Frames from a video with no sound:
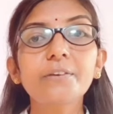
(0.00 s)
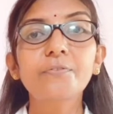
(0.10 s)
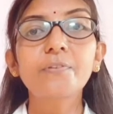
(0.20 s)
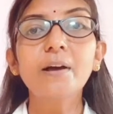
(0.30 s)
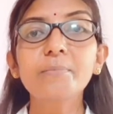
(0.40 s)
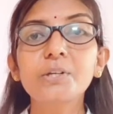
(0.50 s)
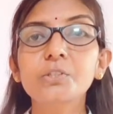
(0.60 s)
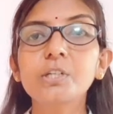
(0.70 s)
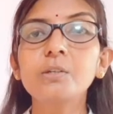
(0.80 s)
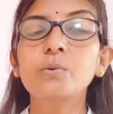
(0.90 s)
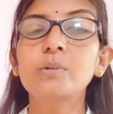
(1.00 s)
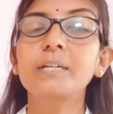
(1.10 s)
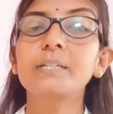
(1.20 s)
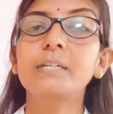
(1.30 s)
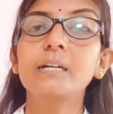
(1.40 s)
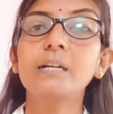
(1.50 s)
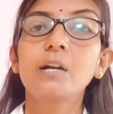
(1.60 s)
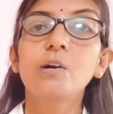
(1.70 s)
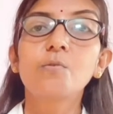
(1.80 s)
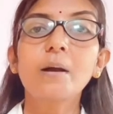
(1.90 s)
इन्फ्लामेशन हो गई है
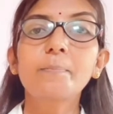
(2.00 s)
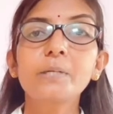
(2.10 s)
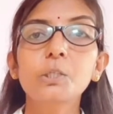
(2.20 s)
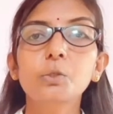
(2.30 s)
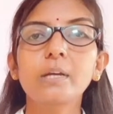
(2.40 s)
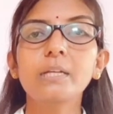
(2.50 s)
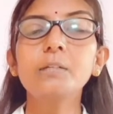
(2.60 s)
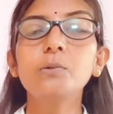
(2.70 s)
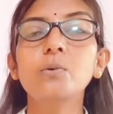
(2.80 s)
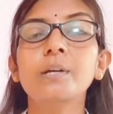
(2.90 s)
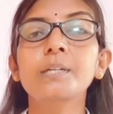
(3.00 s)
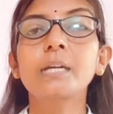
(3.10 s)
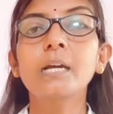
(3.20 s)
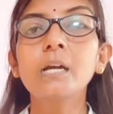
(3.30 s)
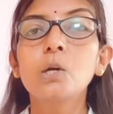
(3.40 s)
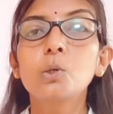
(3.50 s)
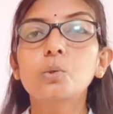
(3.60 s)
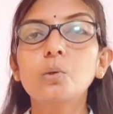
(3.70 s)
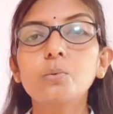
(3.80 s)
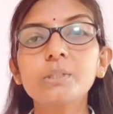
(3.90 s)
वहां पे स्वेलिंग हो गई है
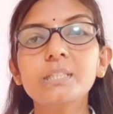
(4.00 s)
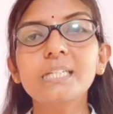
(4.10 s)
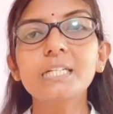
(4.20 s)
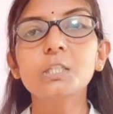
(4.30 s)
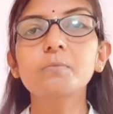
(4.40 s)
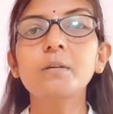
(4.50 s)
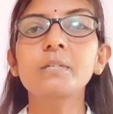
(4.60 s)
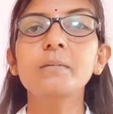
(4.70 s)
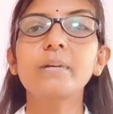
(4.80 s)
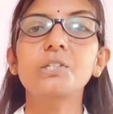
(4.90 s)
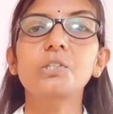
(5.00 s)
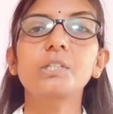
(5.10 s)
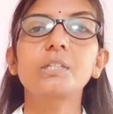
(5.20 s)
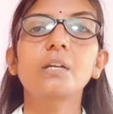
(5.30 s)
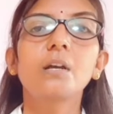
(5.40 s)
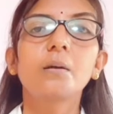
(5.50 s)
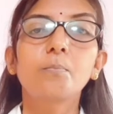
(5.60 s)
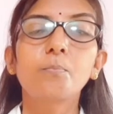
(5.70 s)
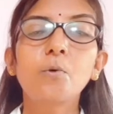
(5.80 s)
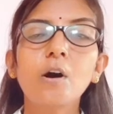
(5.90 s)
तो उस केस में भी मेडिसिन
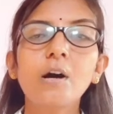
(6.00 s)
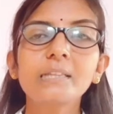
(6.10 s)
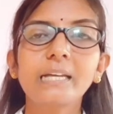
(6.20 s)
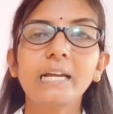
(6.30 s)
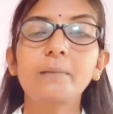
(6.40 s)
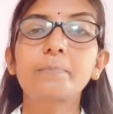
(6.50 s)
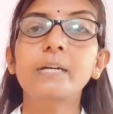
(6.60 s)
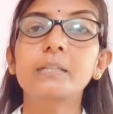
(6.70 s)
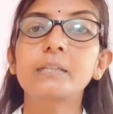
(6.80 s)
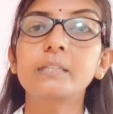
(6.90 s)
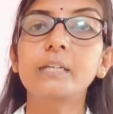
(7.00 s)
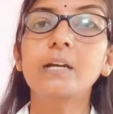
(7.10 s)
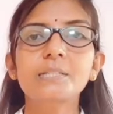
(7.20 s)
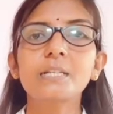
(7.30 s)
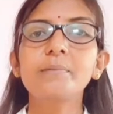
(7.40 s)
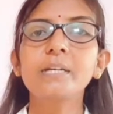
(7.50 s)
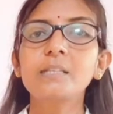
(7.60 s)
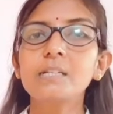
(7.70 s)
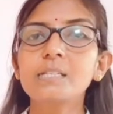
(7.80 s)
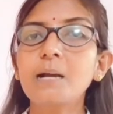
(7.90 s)
बहुत हेल्प करती है एक
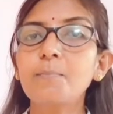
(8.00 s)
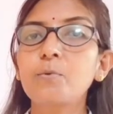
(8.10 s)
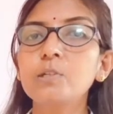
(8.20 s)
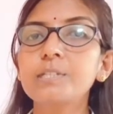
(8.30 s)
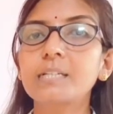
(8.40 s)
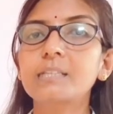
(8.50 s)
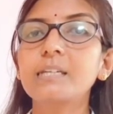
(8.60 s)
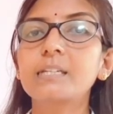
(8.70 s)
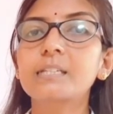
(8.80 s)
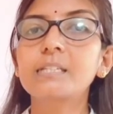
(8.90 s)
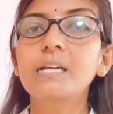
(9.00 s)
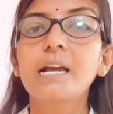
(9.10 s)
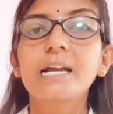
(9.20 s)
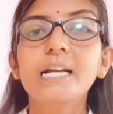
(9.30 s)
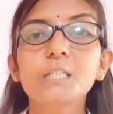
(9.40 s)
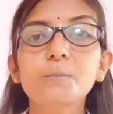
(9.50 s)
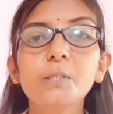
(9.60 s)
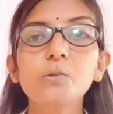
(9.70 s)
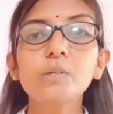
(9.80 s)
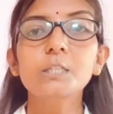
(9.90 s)
तरह से आप बोल सकते हैं कि
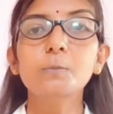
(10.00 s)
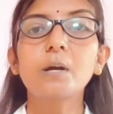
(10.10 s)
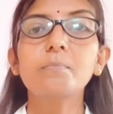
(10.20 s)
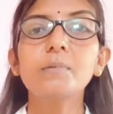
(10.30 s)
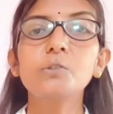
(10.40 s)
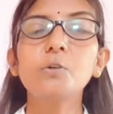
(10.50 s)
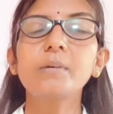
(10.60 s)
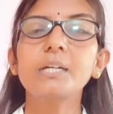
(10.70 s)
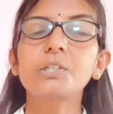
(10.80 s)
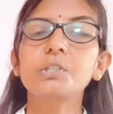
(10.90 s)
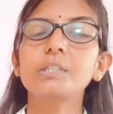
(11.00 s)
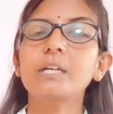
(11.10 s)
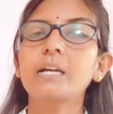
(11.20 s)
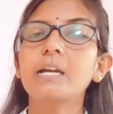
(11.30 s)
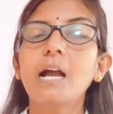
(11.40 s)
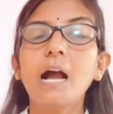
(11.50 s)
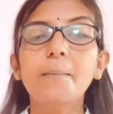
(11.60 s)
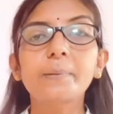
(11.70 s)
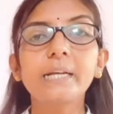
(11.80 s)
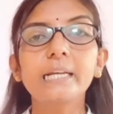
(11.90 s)
स्पीडो स्पामा जो मेडिसिन है
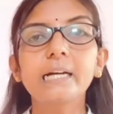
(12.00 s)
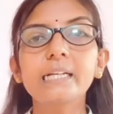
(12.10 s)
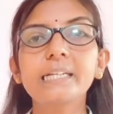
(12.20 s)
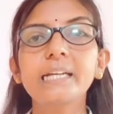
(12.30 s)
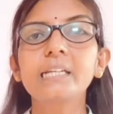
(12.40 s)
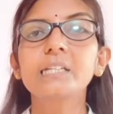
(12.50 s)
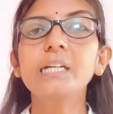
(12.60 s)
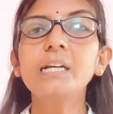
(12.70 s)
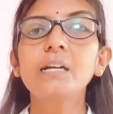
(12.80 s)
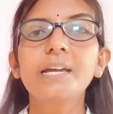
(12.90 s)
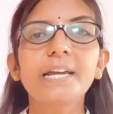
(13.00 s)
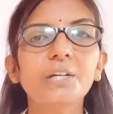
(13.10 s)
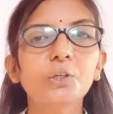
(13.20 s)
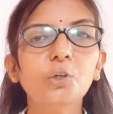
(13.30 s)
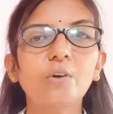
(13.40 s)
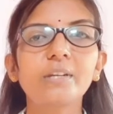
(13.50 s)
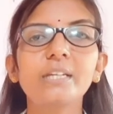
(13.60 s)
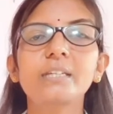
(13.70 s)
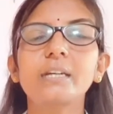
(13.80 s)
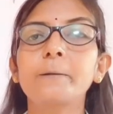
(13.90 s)
आपके लंग के लिए एक
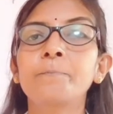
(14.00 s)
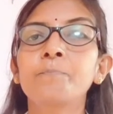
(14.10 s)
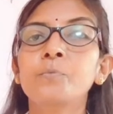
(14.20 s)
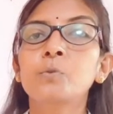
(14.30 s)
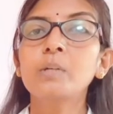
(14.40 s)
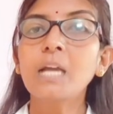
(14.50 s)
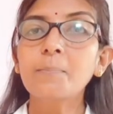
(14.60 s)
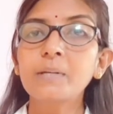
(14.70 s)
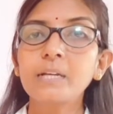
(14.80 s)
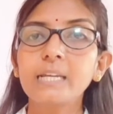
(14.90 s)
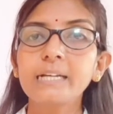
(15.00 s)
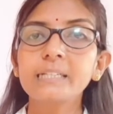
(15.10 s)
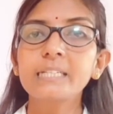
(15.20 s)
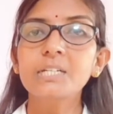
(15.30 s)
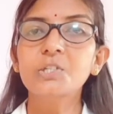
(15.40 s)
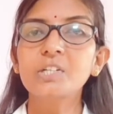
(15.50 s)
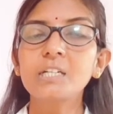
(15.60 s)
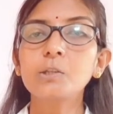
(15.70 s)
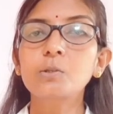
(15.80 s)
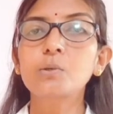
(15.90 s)
टॉनिक है तो ये आपके लंग के
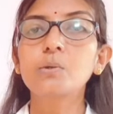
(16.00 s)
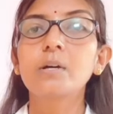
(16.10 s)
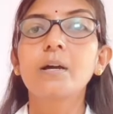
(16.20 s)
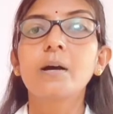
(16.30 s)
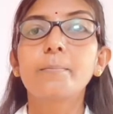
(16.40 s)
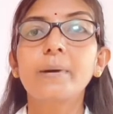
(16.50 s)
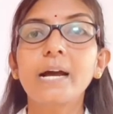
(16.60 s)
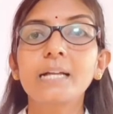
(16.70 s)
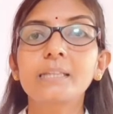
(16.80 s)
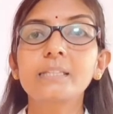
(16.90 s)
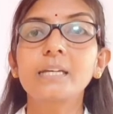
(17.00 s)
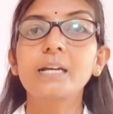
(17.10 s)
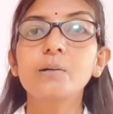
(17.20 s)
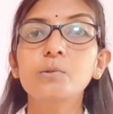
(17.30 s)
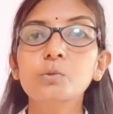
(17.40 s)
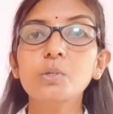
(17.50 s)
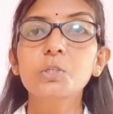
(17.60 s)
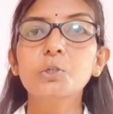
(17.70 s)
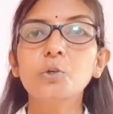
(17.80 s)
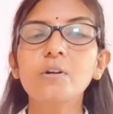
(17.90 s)
स्ट्रेंथ को बढ़ाती है उसको
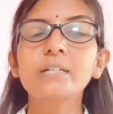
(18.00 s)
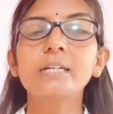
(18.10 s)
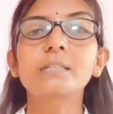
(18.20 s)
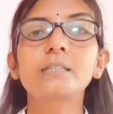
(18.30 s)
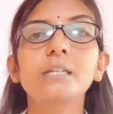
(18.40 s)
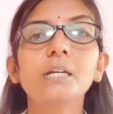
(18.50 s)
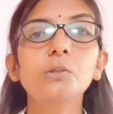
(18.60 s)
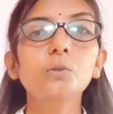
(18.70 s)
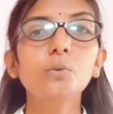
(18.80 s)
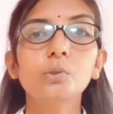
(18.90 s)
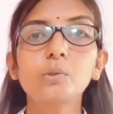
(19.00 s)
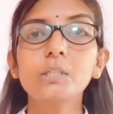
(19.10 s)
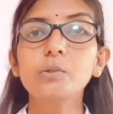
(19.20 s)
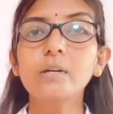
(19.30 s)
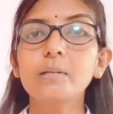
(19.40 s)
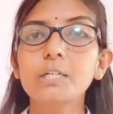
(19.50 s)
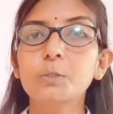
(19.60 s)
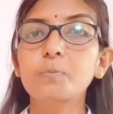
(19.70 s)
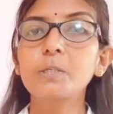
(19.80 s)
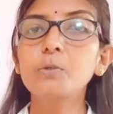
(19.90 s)
स्ट्रॉन्ग करती है तो दोस्तों ये
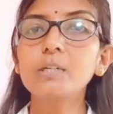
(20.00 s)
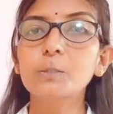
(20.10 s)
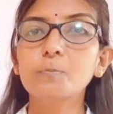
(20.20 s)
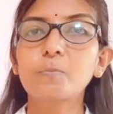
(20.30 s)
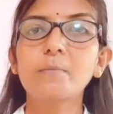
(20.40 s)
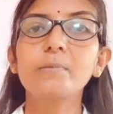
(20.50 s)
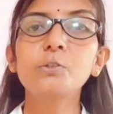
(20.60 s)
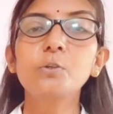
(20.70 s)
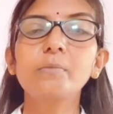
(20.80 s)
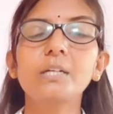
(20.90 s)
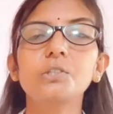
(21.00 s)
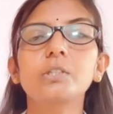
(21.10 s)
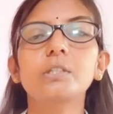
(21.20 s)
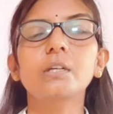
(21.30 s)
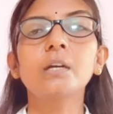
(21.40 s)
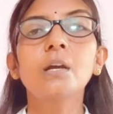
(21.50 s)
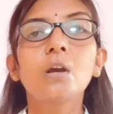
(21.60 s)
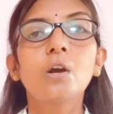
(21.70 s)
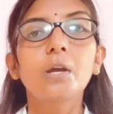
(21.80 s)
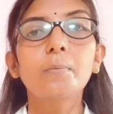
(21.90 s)
जो स्पामा जो मेडिसिन है
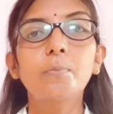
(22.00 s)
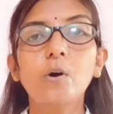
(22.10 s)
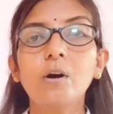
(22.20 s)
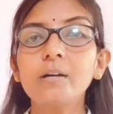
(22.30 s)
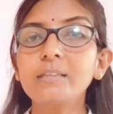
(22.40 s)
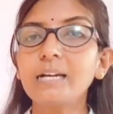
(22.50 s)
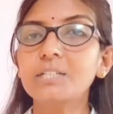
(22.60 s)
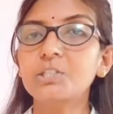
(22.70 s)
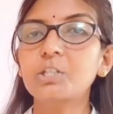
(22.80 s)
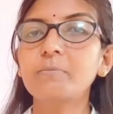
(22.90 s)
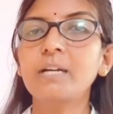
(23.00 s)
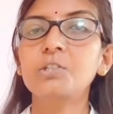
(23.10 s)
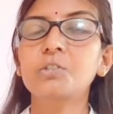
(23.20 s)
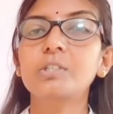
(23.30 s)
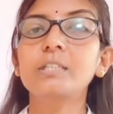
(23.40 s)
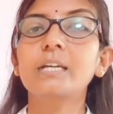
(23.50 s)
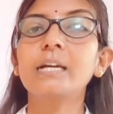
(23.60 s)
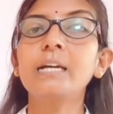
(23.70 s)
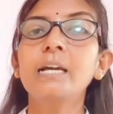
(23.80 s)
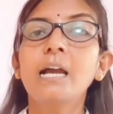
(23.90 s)
ये बहुत अच्छी मेडिसिन
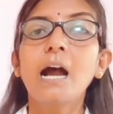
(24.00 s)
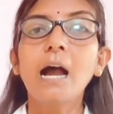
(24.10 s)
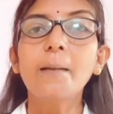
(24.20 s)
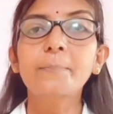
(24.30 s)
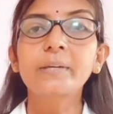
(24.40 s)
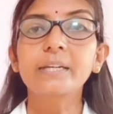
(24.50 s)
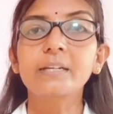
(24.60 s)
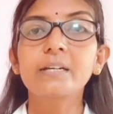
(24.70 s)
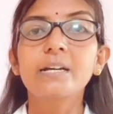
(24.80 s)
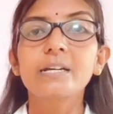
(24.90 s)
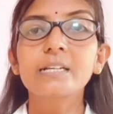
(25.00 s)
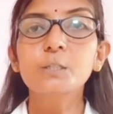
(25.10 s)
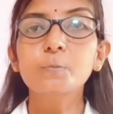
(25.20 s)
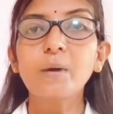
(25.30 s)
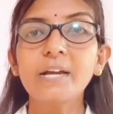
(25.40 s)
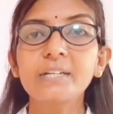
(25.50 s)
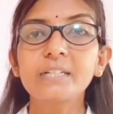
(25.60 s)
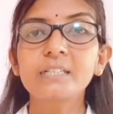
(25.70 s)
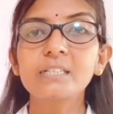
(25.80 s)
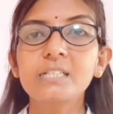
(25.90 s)
है आपके
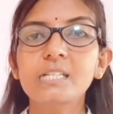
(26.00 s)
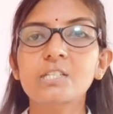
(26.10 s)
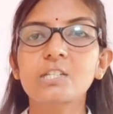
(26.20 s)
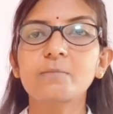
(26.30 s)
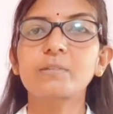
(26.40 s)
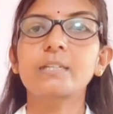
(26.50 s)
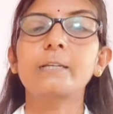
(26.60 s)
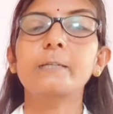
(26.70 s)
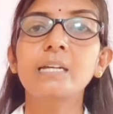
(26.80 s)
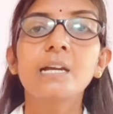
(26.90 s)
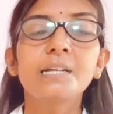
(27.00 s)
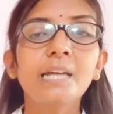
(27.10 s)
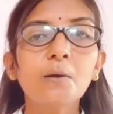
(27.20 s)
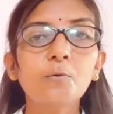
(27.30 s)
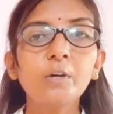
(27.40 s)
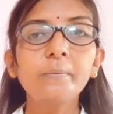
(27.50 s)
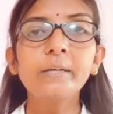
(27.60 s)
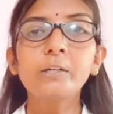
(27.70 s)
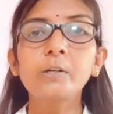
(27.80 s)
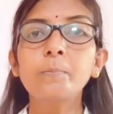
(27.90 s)
रेस्पायरेटरी सिस्टम के लिए या कोई
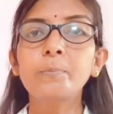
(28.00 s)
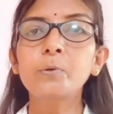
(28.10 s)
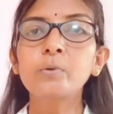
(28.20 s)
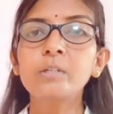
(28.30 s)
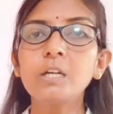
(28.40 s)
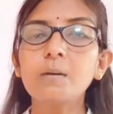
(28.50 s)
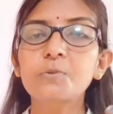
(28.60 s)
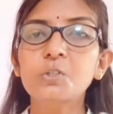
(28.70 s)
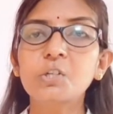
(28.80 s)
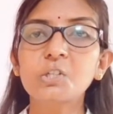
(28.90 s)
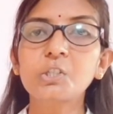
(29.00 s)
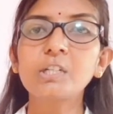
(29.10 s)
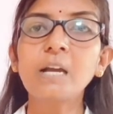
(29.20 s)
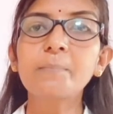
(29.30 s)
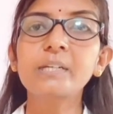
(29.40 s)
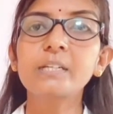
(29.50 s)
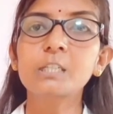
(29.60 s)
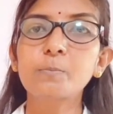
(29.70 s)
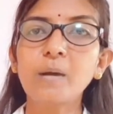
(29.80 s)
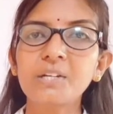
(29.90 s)
भी टेम्प्रोरी ऑब्स्ट्रक्शन आपके
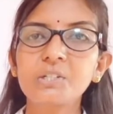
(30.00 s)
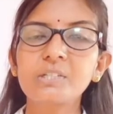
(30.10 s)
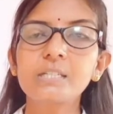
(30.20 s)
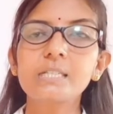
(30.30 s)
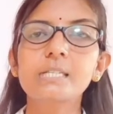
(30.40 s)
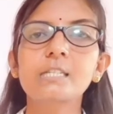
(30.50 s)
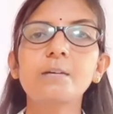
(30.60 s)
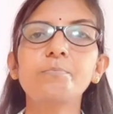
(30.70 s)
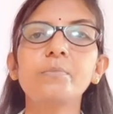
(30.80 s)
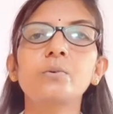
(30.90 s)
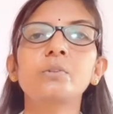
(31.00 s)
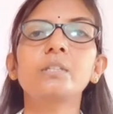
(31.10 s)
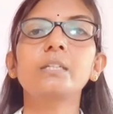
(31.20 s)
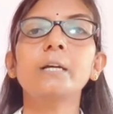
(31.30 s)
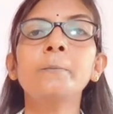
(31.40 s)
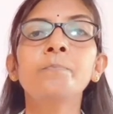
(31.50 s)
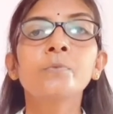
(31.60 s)
रेस्पायरेटरी सिस्टम में होती है